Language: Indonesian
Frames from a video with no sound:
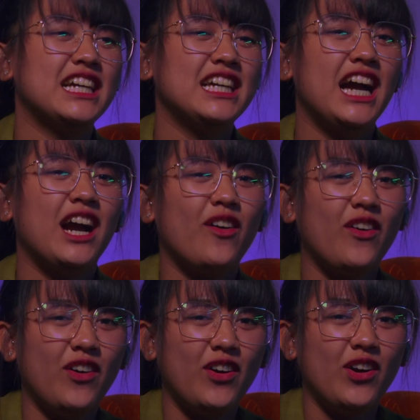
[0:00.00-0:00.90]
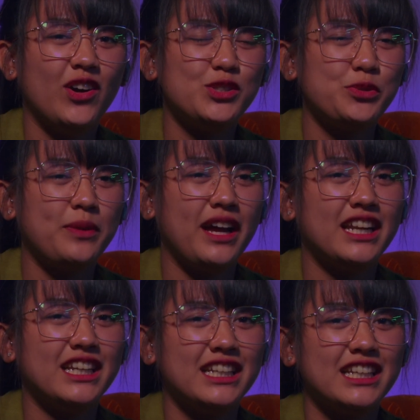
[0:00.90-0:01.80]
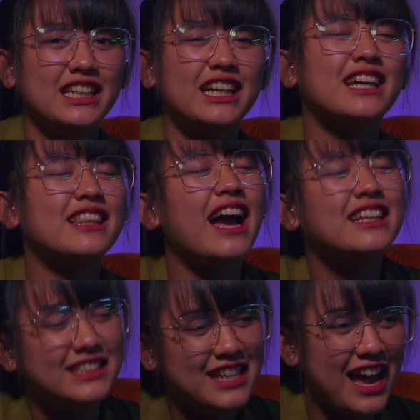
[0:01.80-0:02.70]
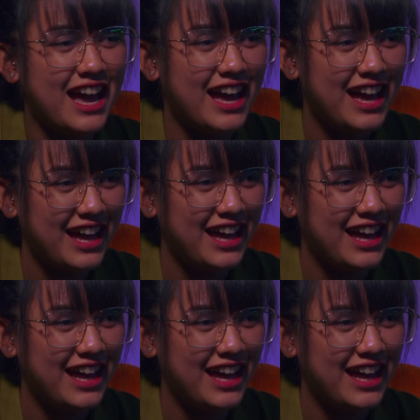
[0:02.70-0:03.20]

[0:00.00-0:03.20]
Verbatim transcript: Enggak kok, cuman deket aja.